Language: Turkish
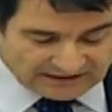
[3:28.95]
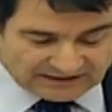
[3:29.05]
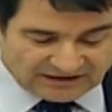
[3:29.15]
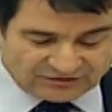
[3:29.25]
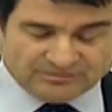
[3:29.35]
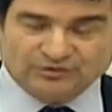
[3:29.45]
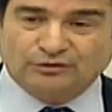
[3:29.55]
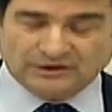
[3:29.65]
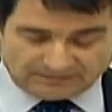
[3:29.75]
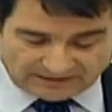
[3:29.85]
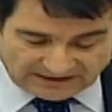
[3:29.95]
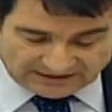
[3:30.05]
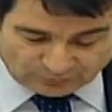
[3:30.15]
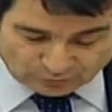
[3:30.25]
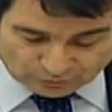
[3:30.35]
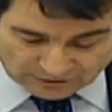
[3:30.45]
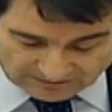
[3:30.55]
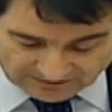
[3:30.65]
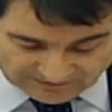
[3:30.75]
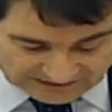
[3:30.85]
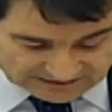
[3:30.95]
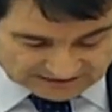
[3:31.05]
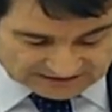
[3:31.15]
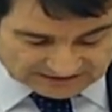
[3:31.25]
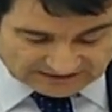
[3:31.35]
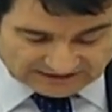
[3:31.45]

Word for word: geçmiş dönemlerde uygulama farklılıkları